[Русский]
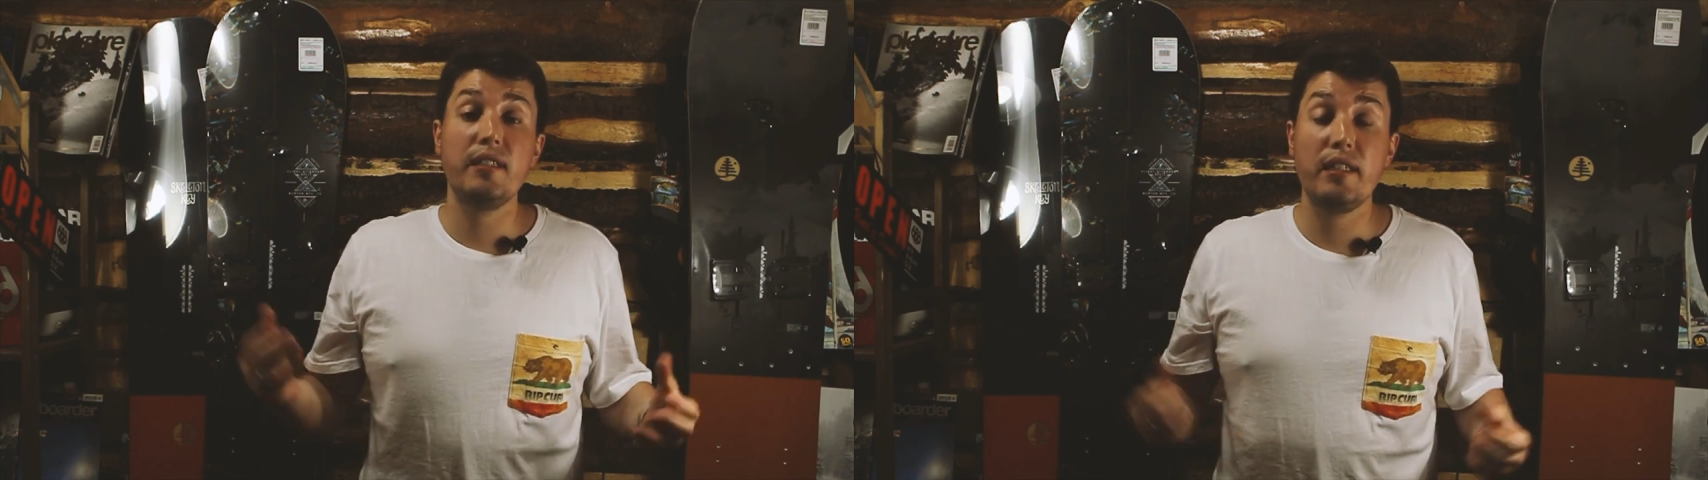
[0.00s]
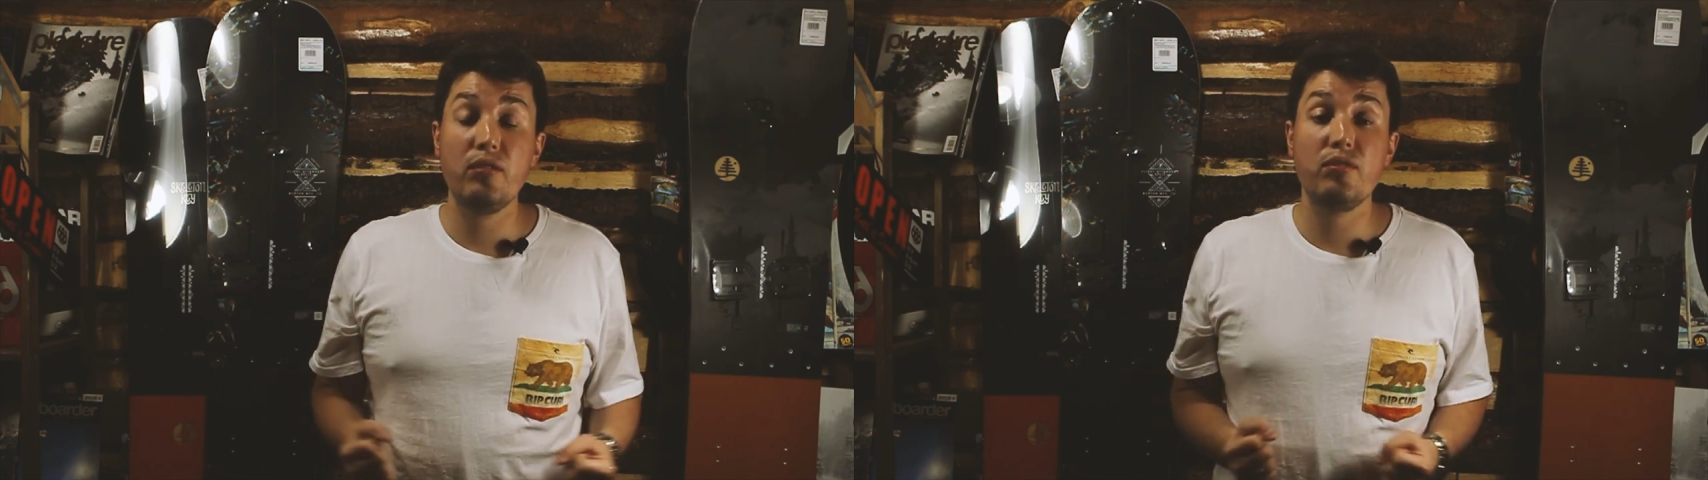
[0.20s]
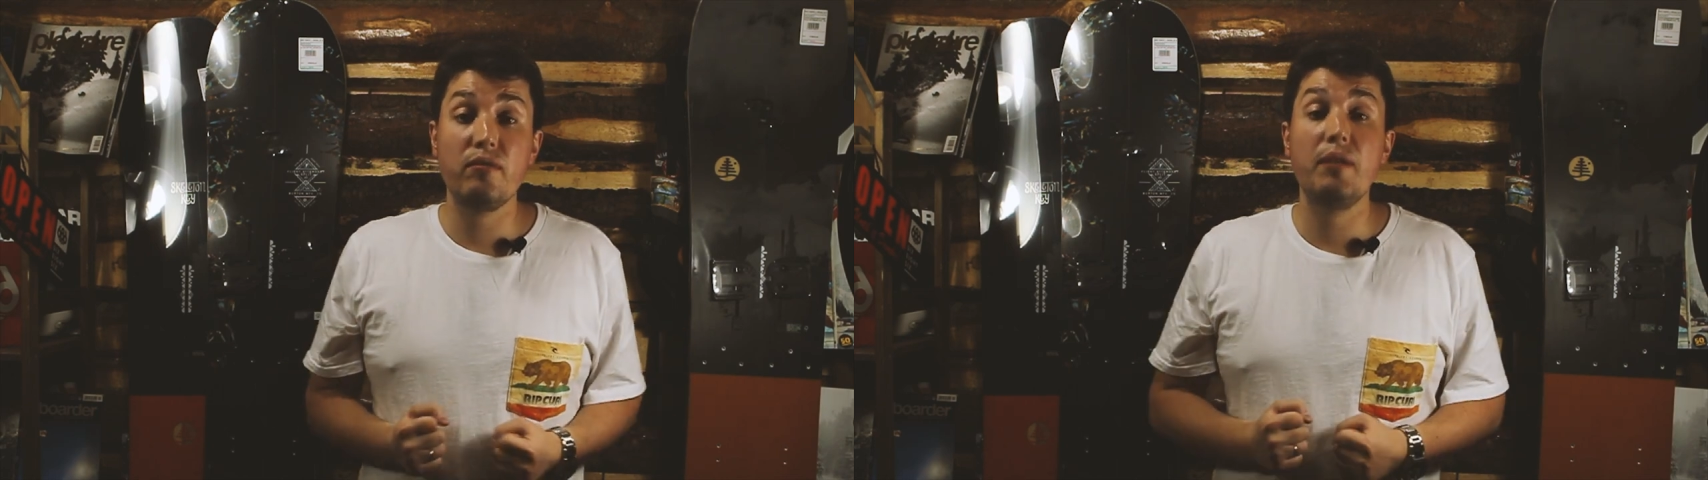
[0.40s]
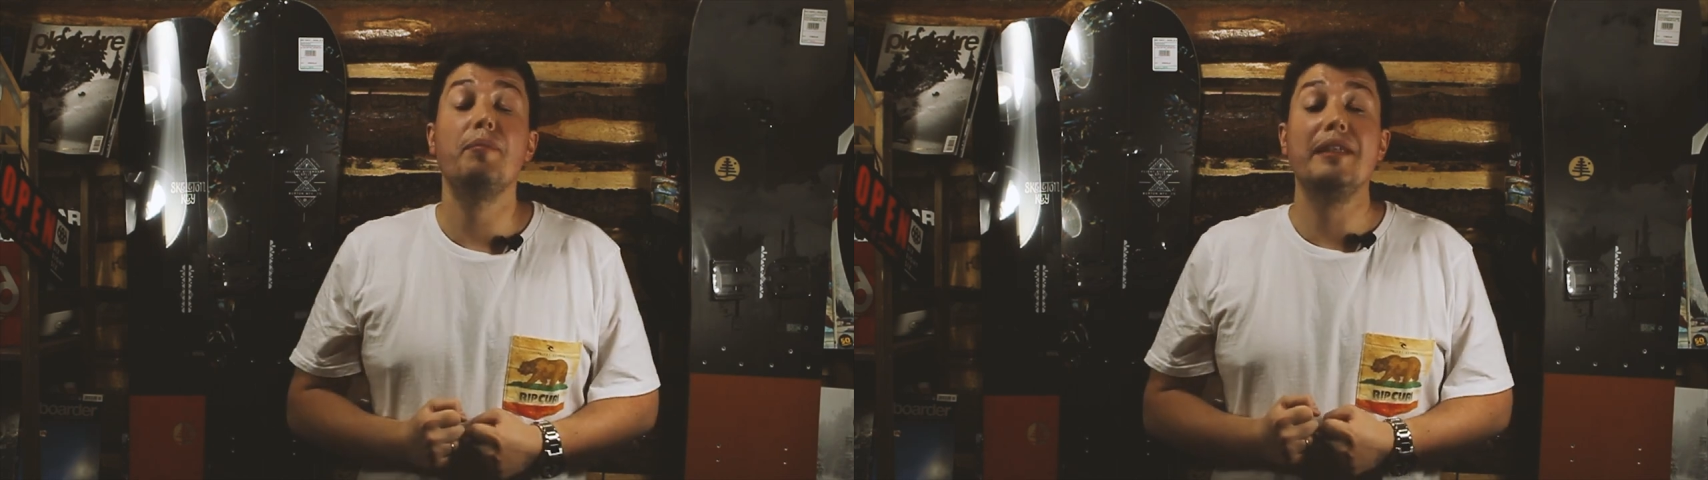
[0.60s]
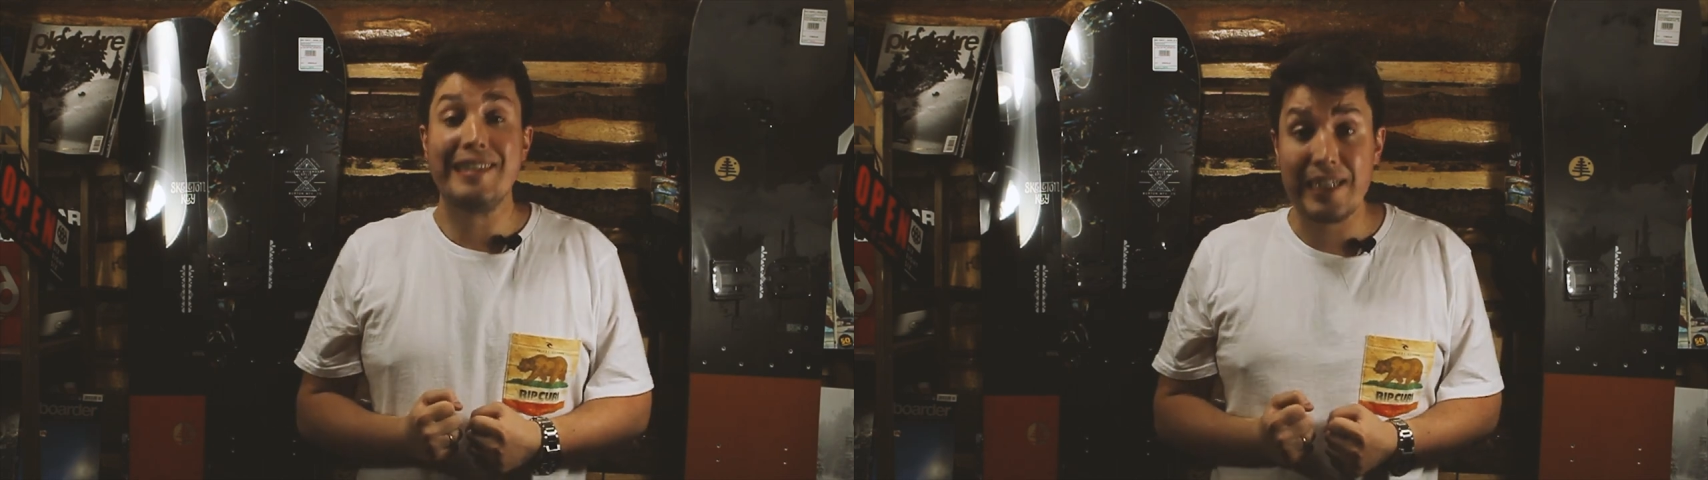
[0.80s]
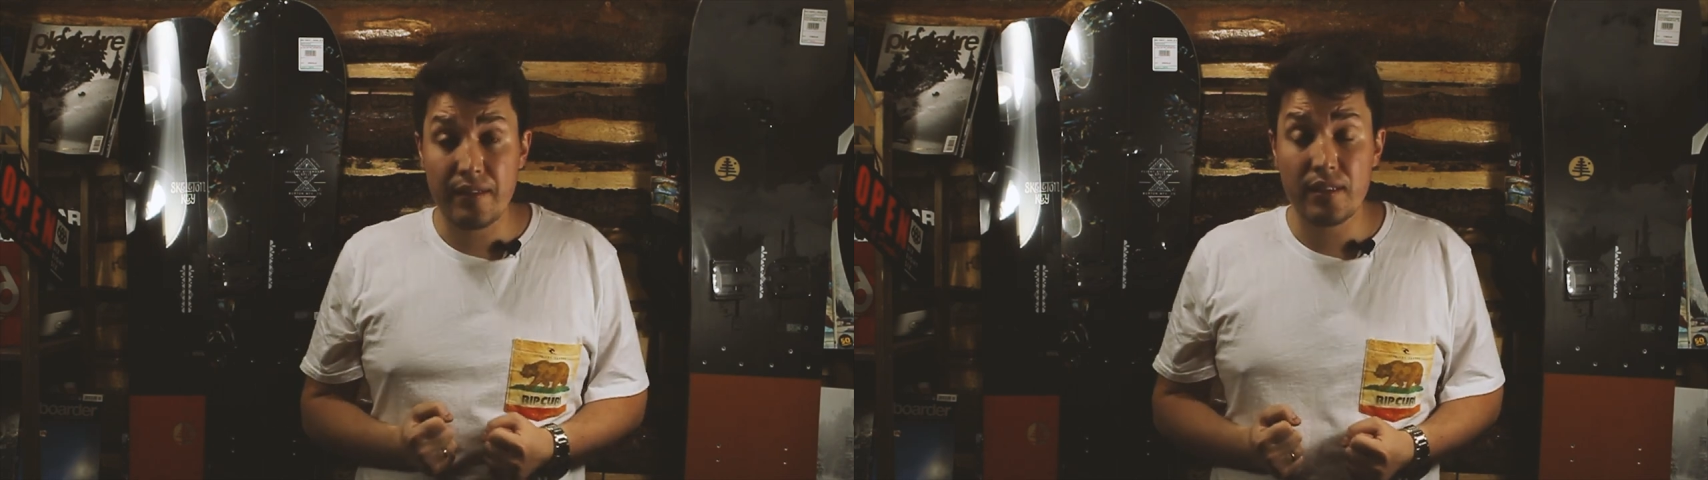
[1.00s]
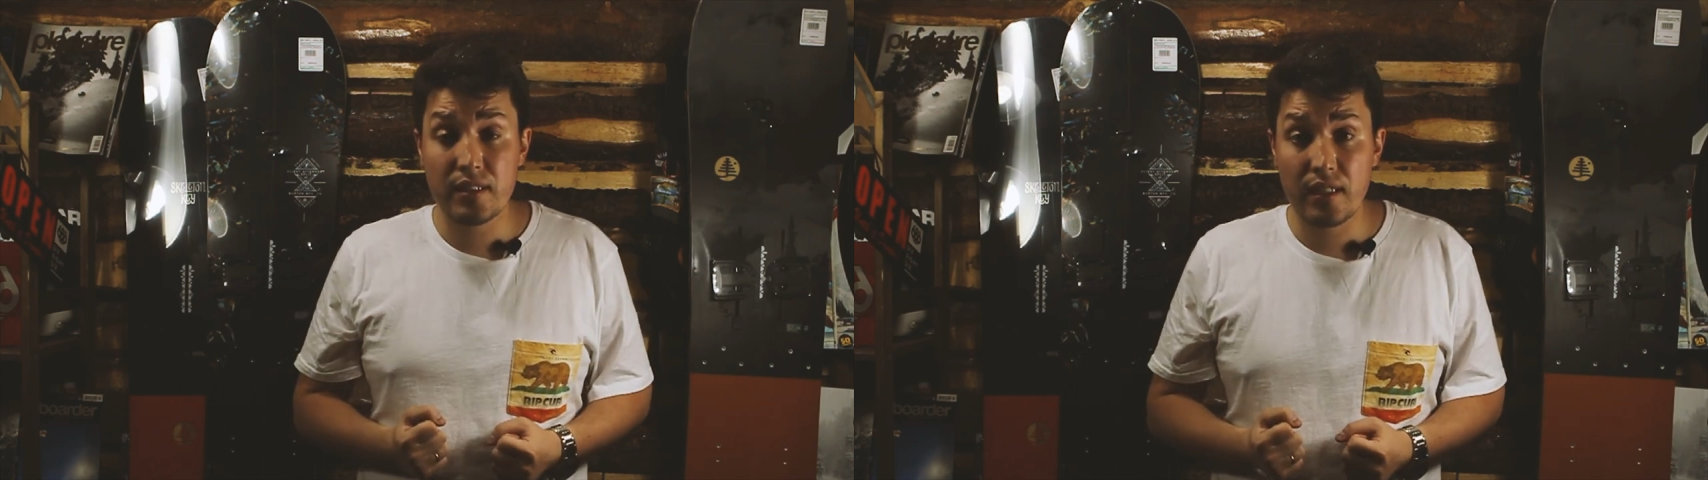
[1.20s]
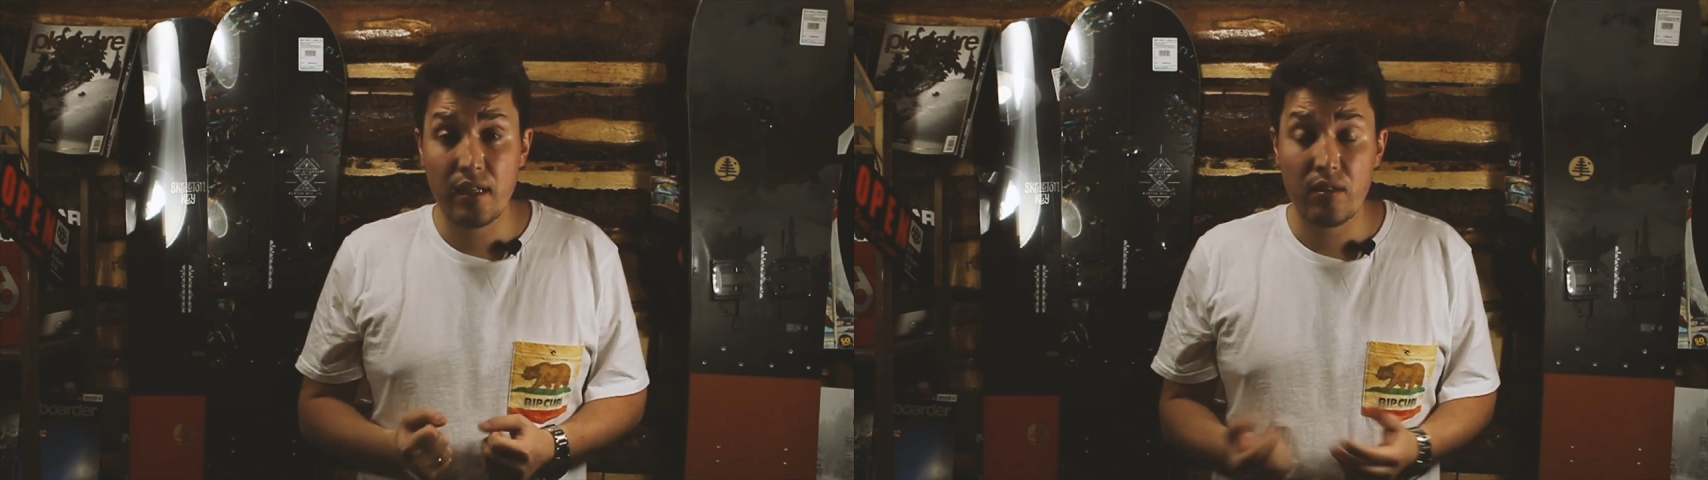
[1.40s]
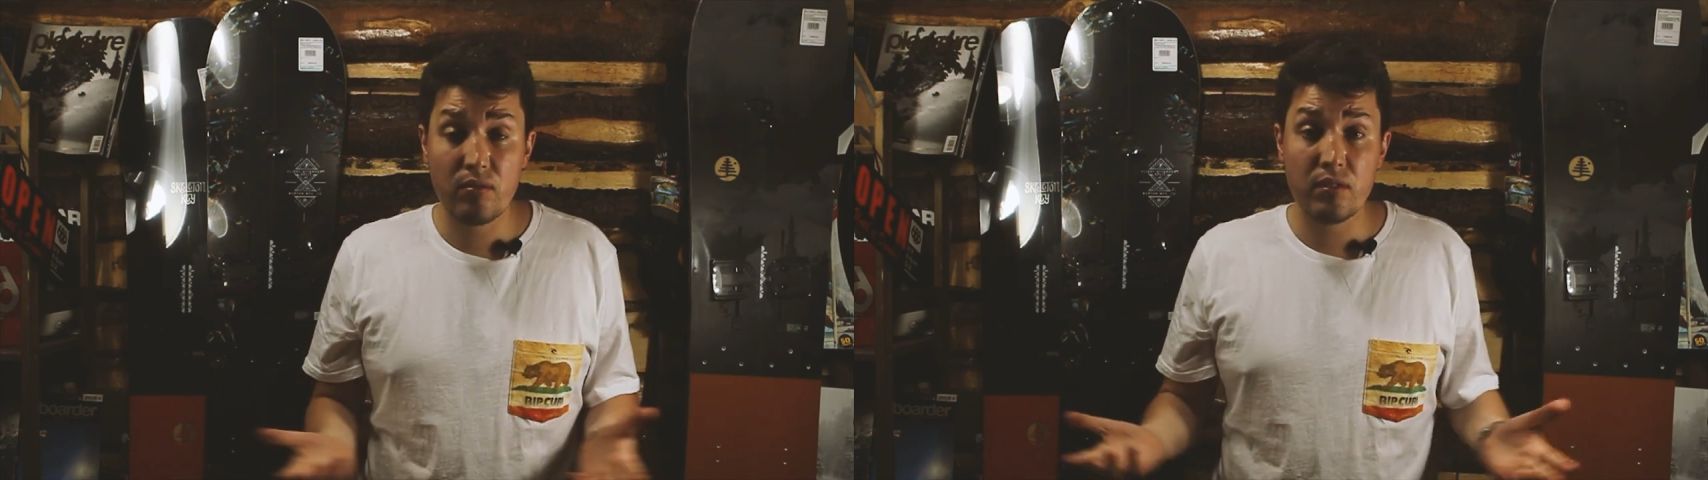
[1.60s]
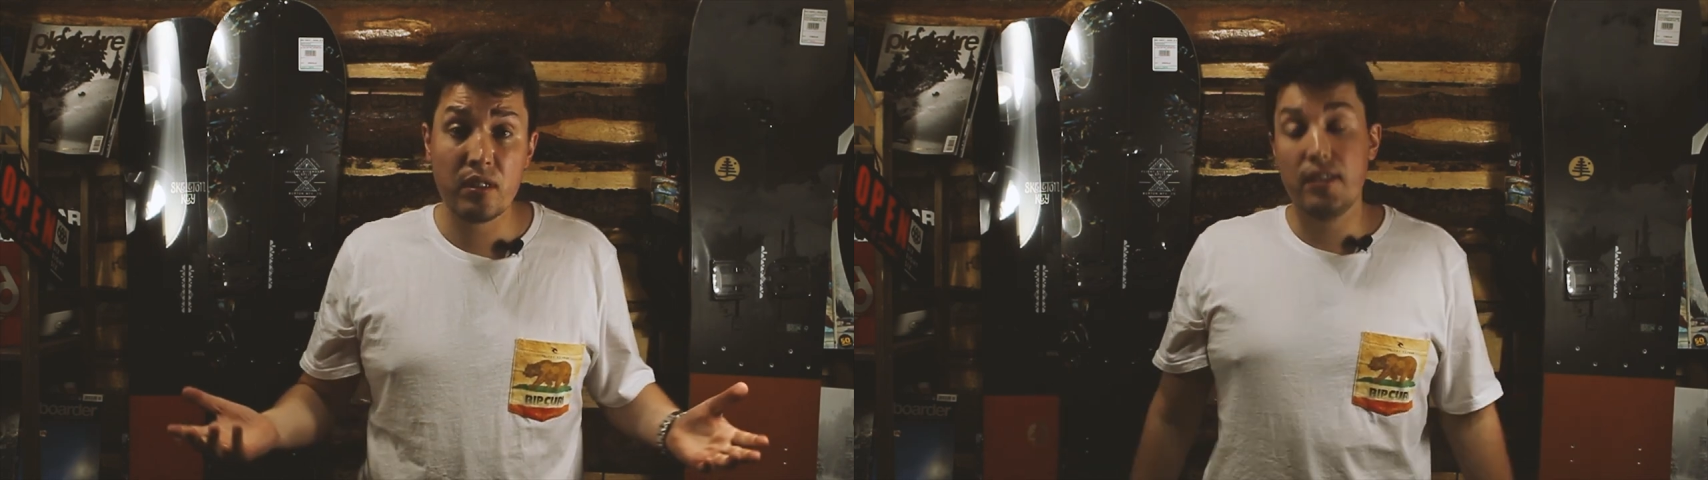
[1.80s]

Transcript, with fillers: Надеюсь, что вам понравилось понравился он.